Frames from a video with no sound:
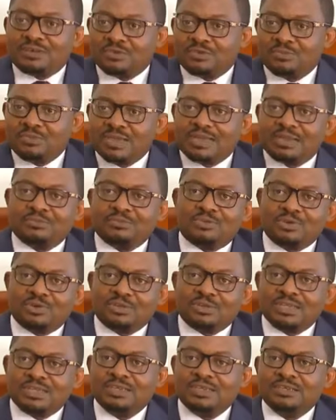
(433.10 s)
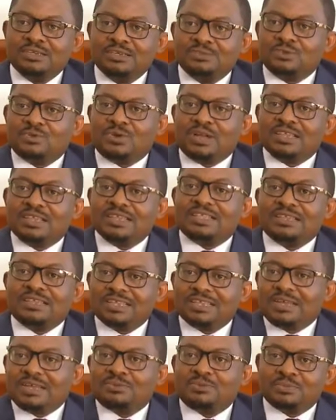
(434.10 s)
mes crypto-monnaies, je dois aller dans
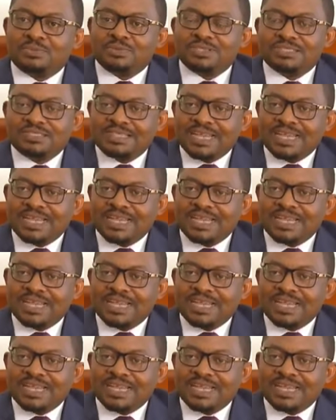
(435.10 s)
telle entreprise.